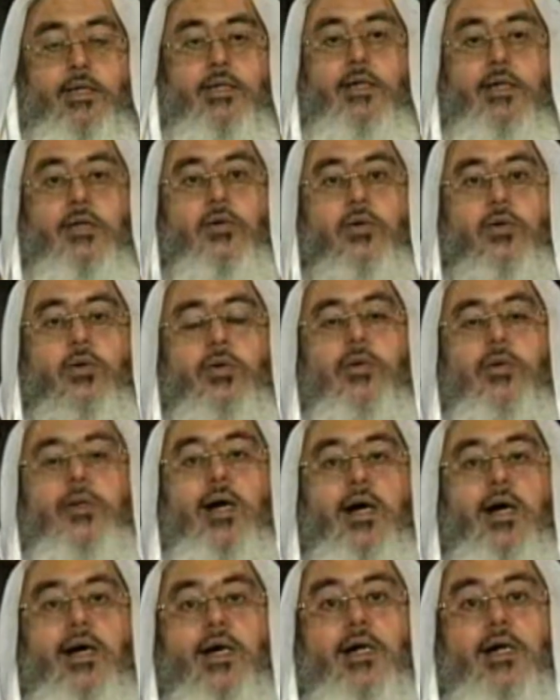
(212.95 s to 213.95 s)
يدخلون
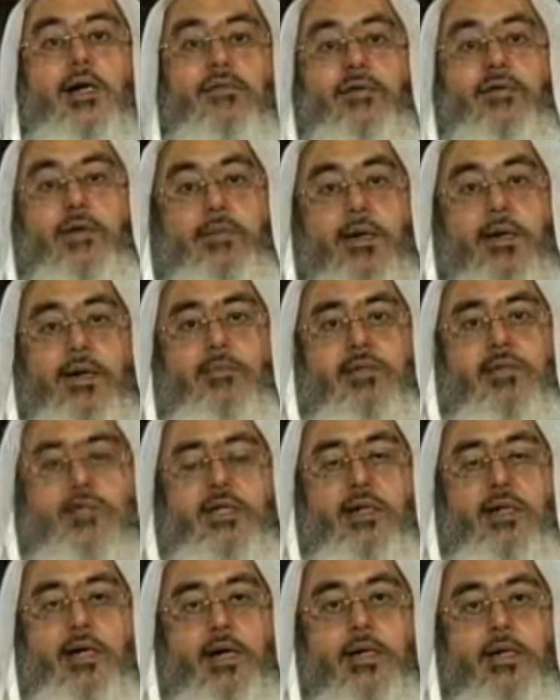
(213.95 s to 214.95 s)
علينا في
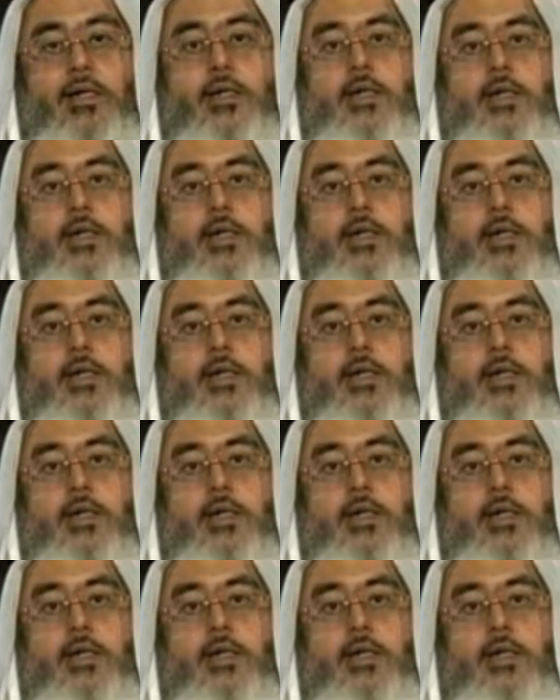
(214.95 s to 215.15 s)
برامجنا